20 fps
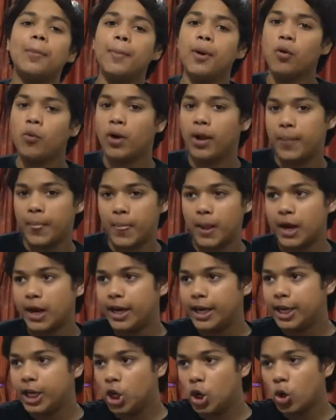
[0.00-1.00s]
नंबर वन
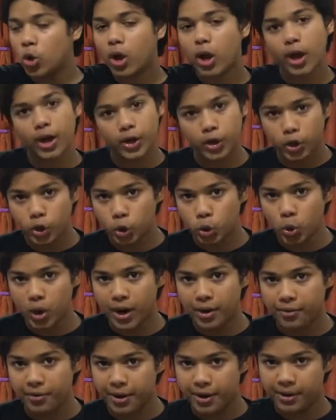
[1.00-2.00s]
ड्यूक 200
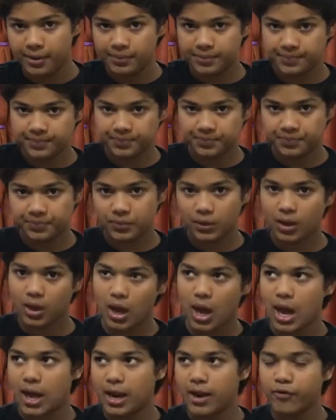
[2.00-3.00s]
हंड्रेड
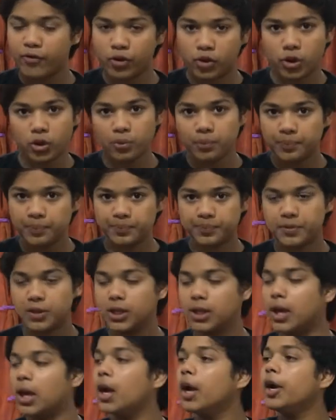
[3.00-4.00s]
रहा फोटो
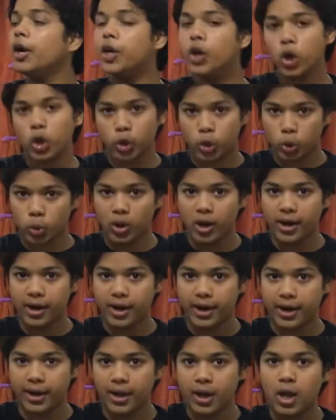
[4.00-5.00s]
ड्यूक
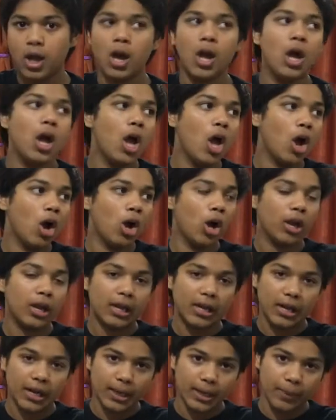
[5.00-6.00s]

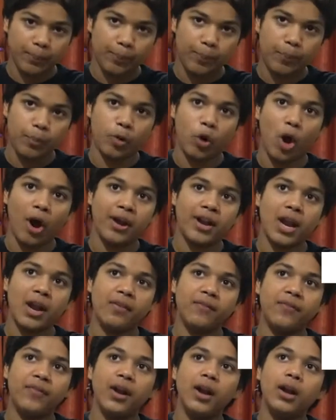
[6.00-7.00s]
200 रॉयल
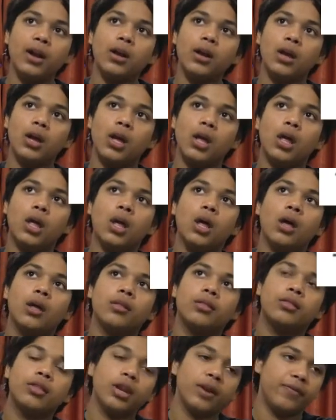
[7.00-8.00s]
एनफील्ड
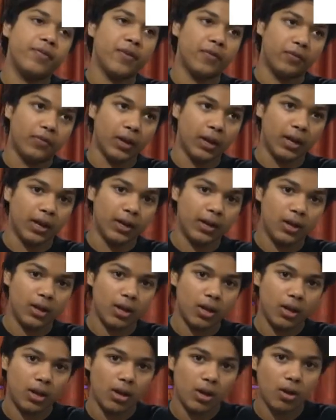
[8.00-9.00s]

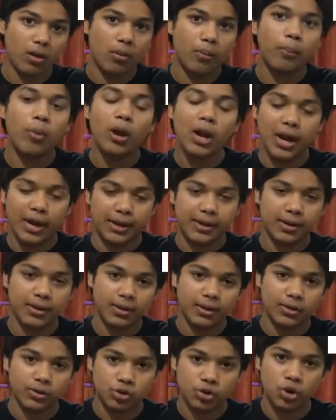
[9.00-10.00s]
350 बुलेट
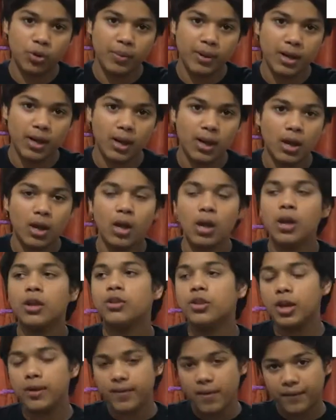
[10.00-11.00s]
जो भी
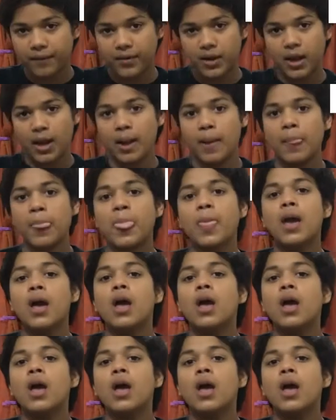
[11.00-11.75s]
350 है